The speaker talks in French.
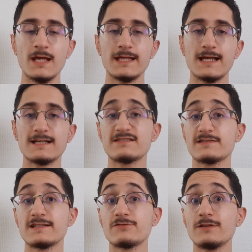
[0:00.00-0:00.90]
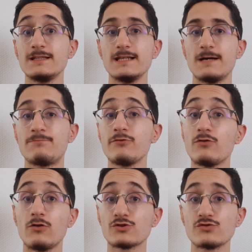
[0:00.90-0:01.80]
il y a la sensation qu'il n'y a plus
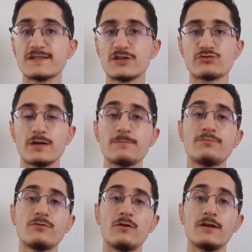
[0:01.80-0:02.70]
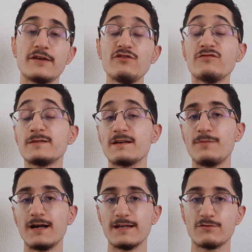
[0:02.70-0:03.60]
grand chose à jouer pour euh, la Juve, mis à
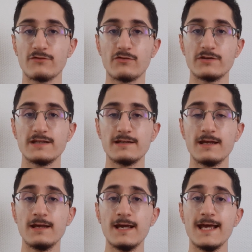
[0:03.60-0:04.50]
part aller consolider